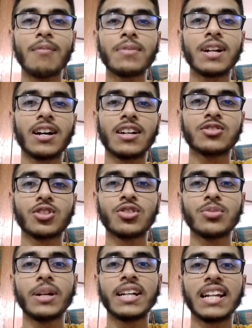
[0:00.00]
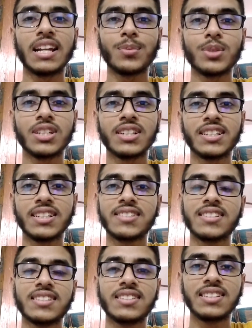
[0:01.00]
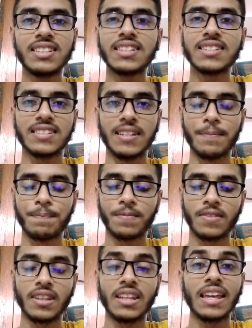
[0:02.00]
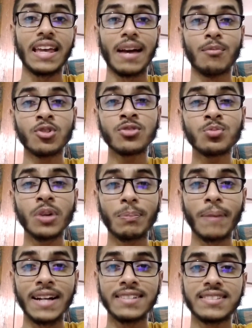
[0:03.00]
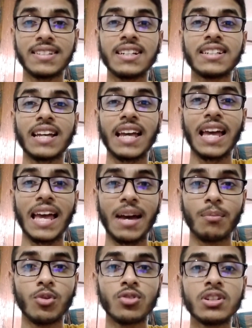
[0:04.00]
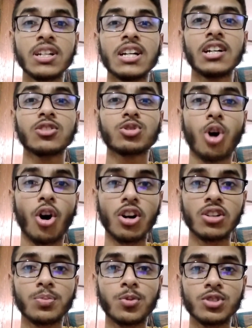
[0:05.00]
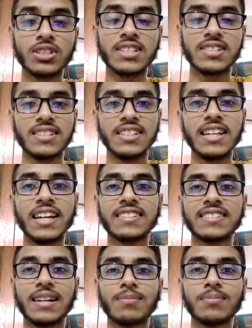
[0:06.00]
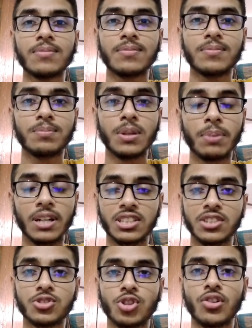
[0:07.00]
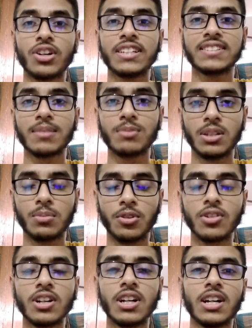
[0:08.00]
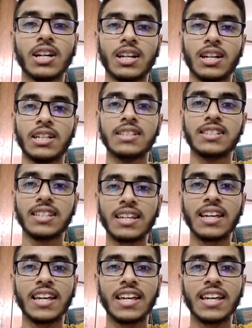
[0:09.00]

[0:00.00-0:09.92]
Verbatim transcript: আমরা যখন মেডিকেল অ্যাডমিশন টেস্ট দিতেছি এমন মাইন্ডসেট এমন থট প্রসেস নিয়ে এক্সাম প্রিপারেশান সহ এক্সাম দিব যে